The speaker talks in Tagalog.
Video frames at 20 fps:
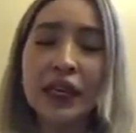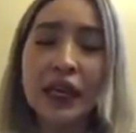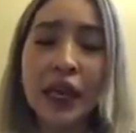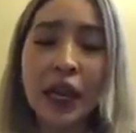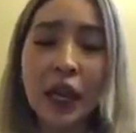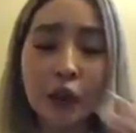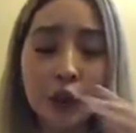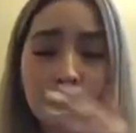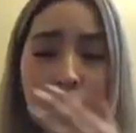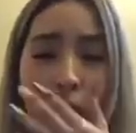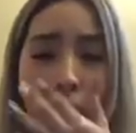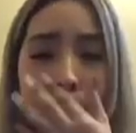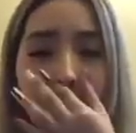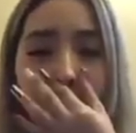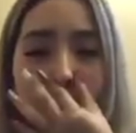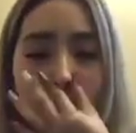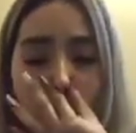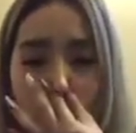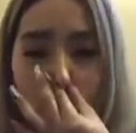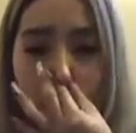Ngayon
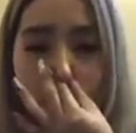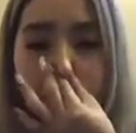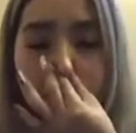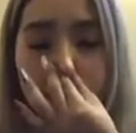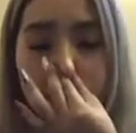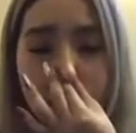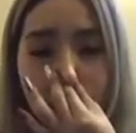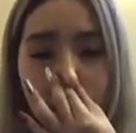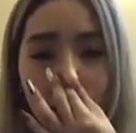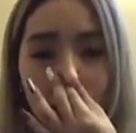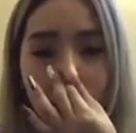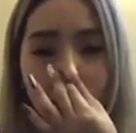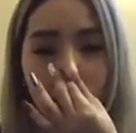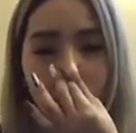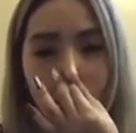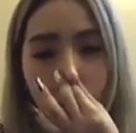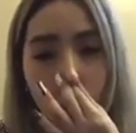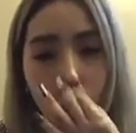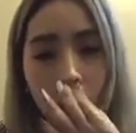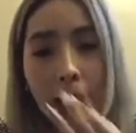lang po ako hindi
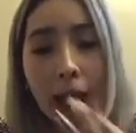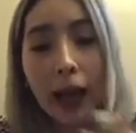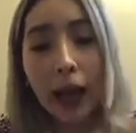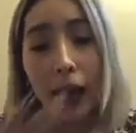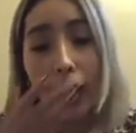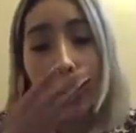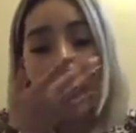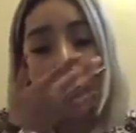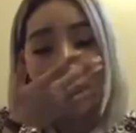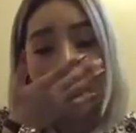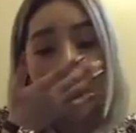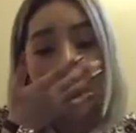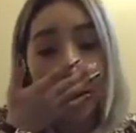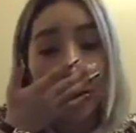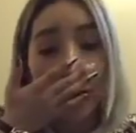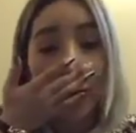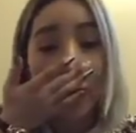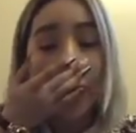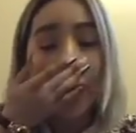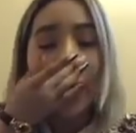nakapagbura
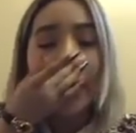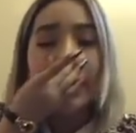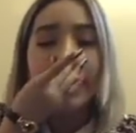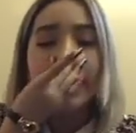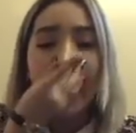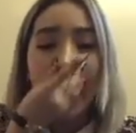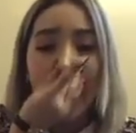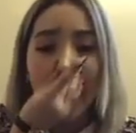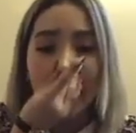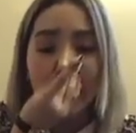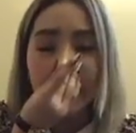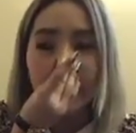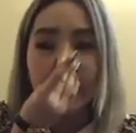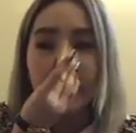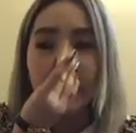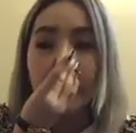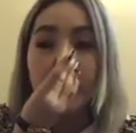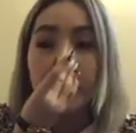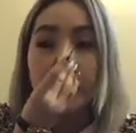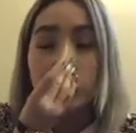kagabi
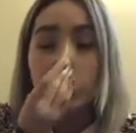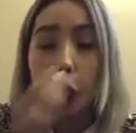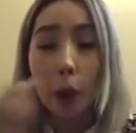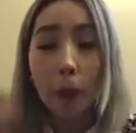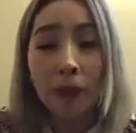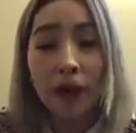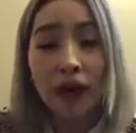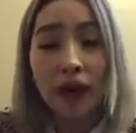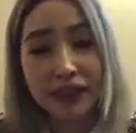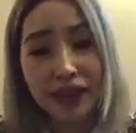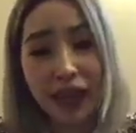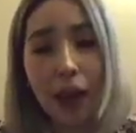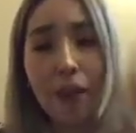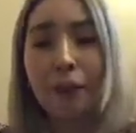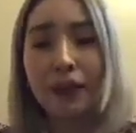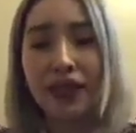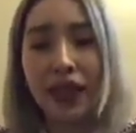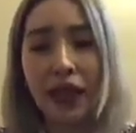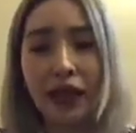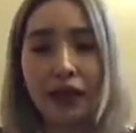dahil sobrang
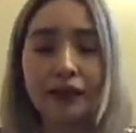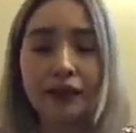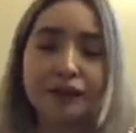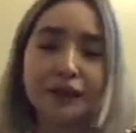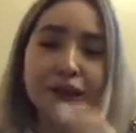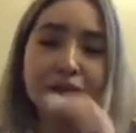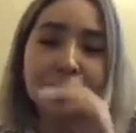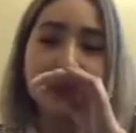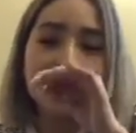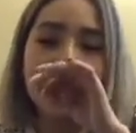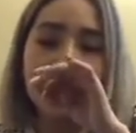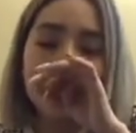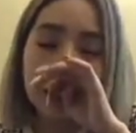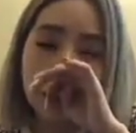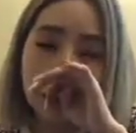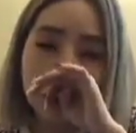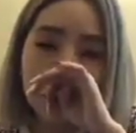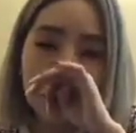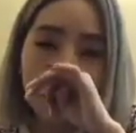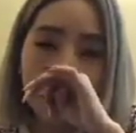dami na
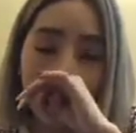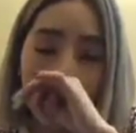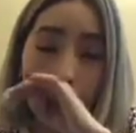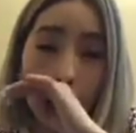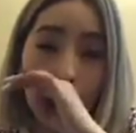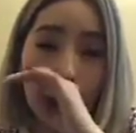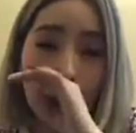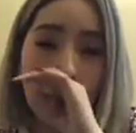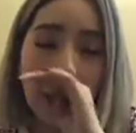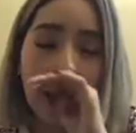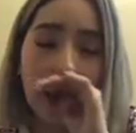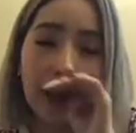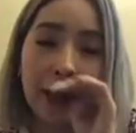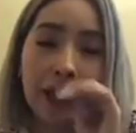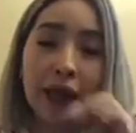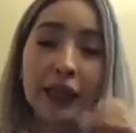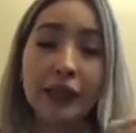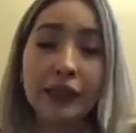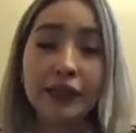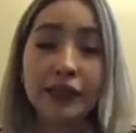hindi ko na po nakayanan
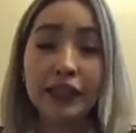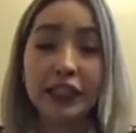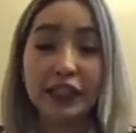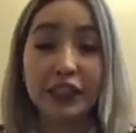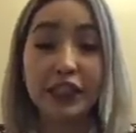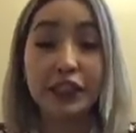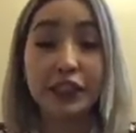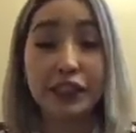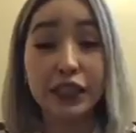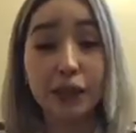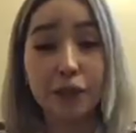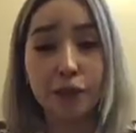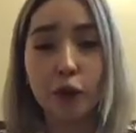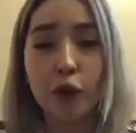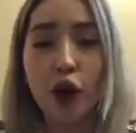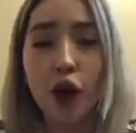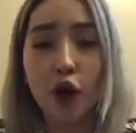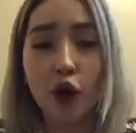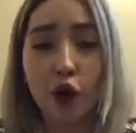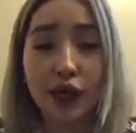at nag-chill
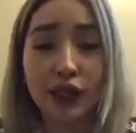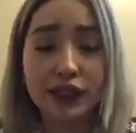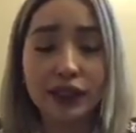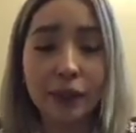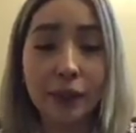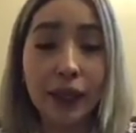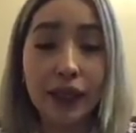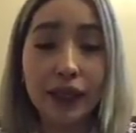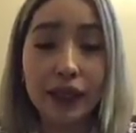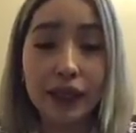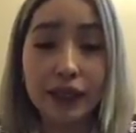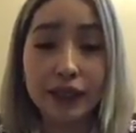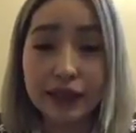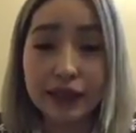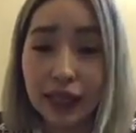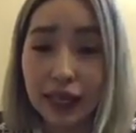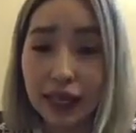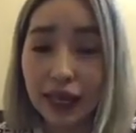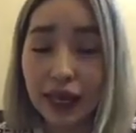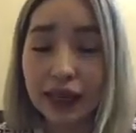po ako kasi may
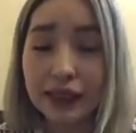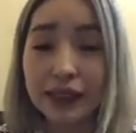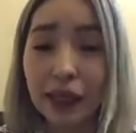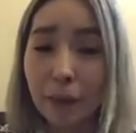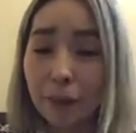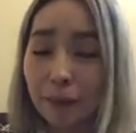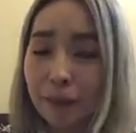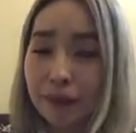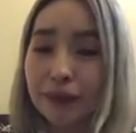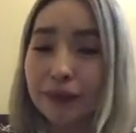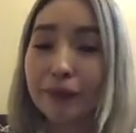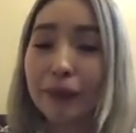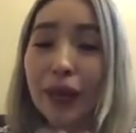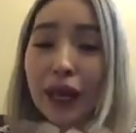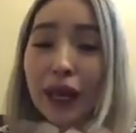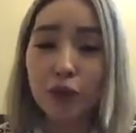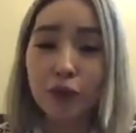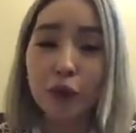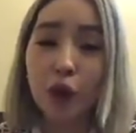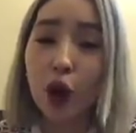talagang de-
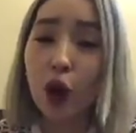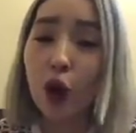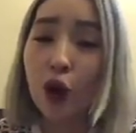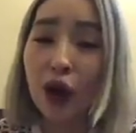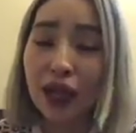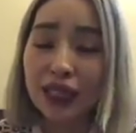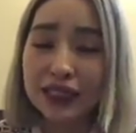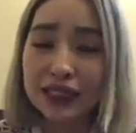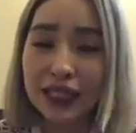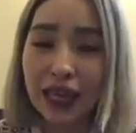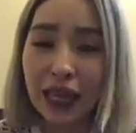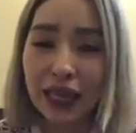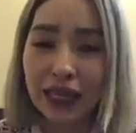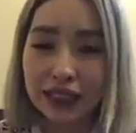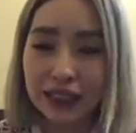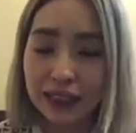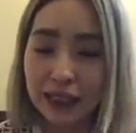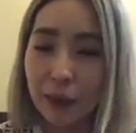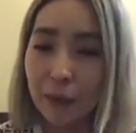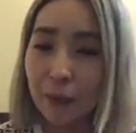meron po akong
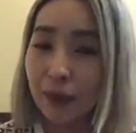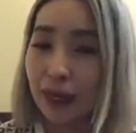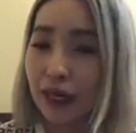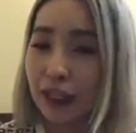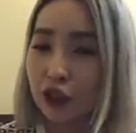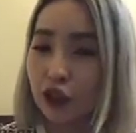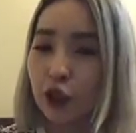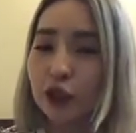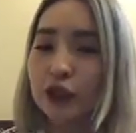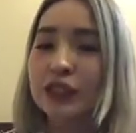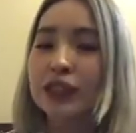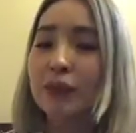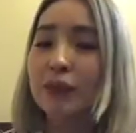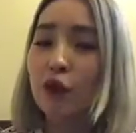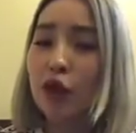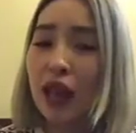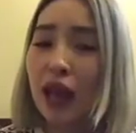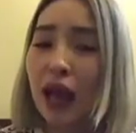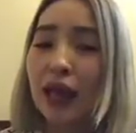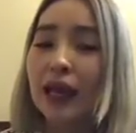anxiety, depression
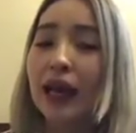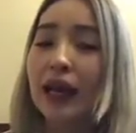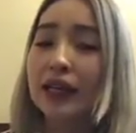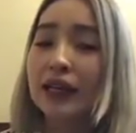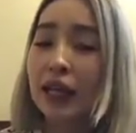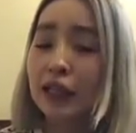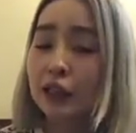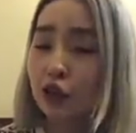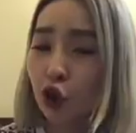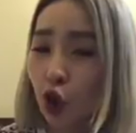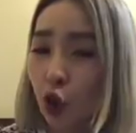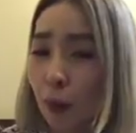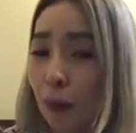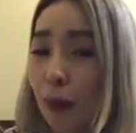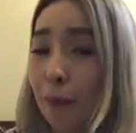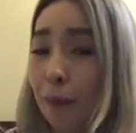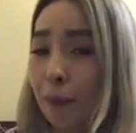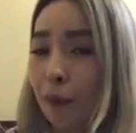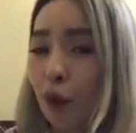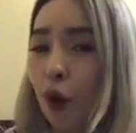simula nang
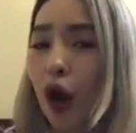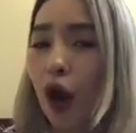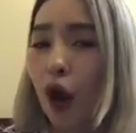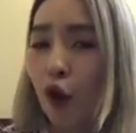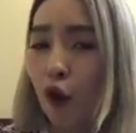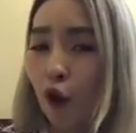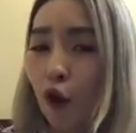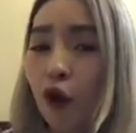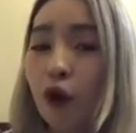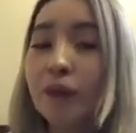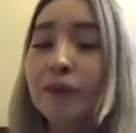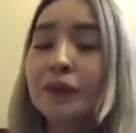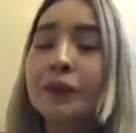na-trauma po ako